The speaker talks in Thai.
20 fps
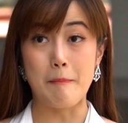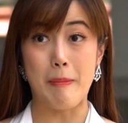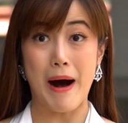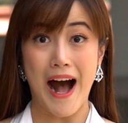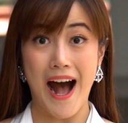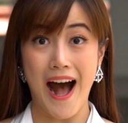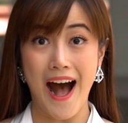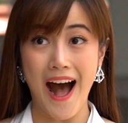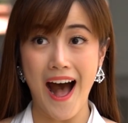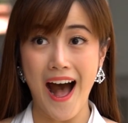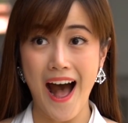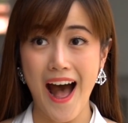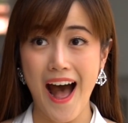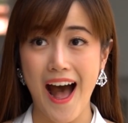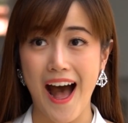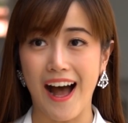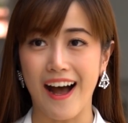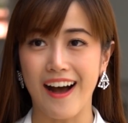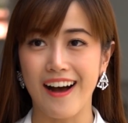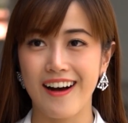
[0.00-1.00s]

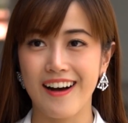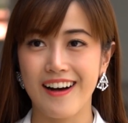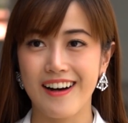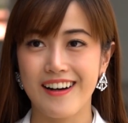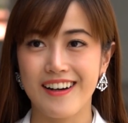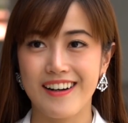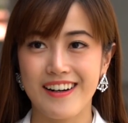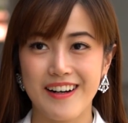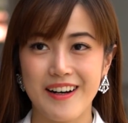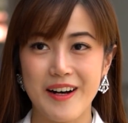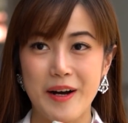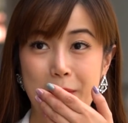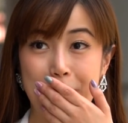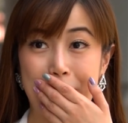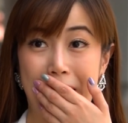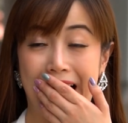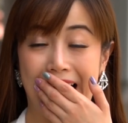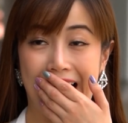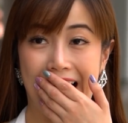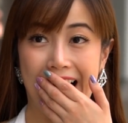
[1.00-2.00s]

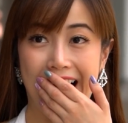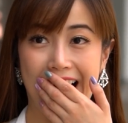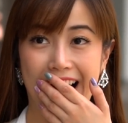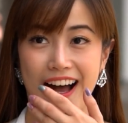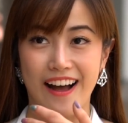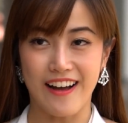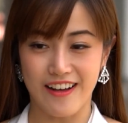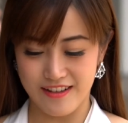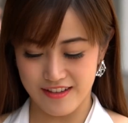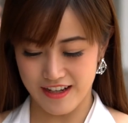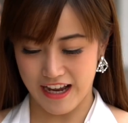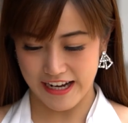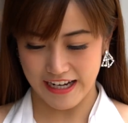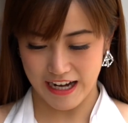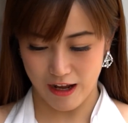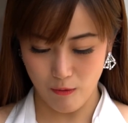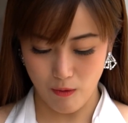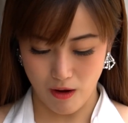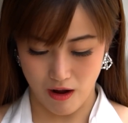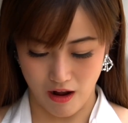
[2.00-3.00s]
บ้าคัน
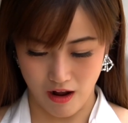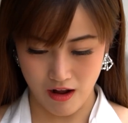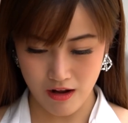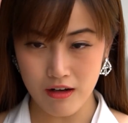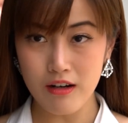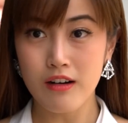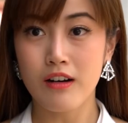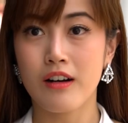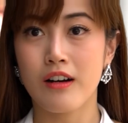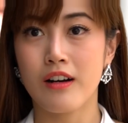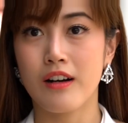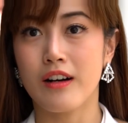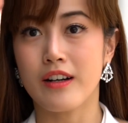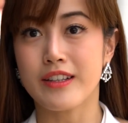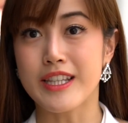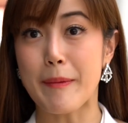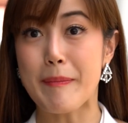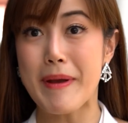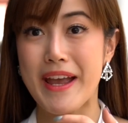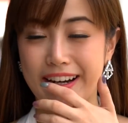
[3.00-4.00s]
เราเหรอ
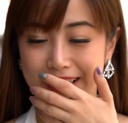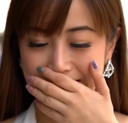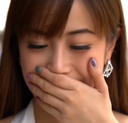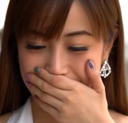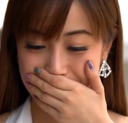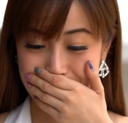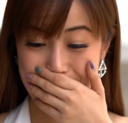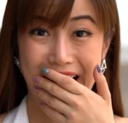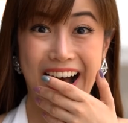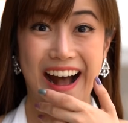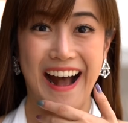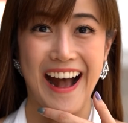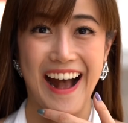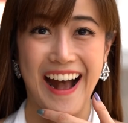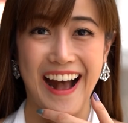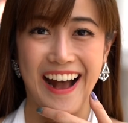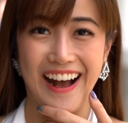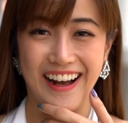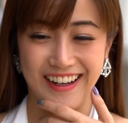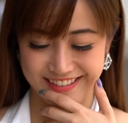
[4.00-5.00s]
ทะเบียนนี้บ้า
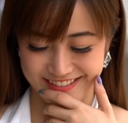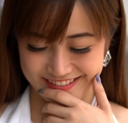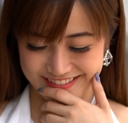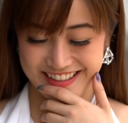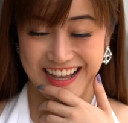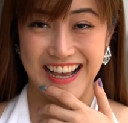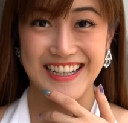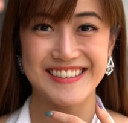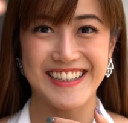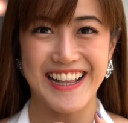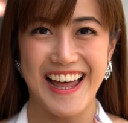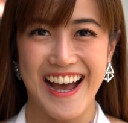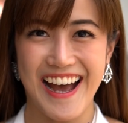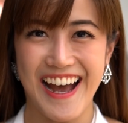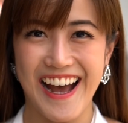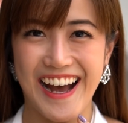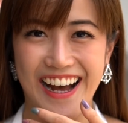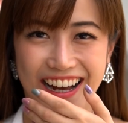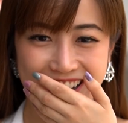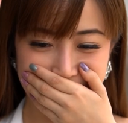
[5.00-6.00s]
Tesla
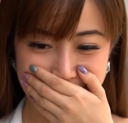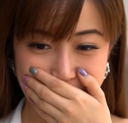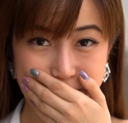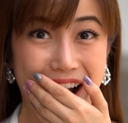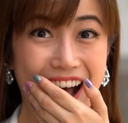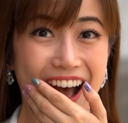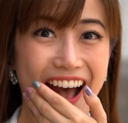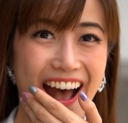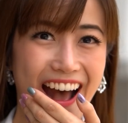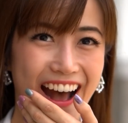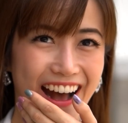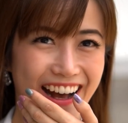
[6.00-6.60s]
บ้า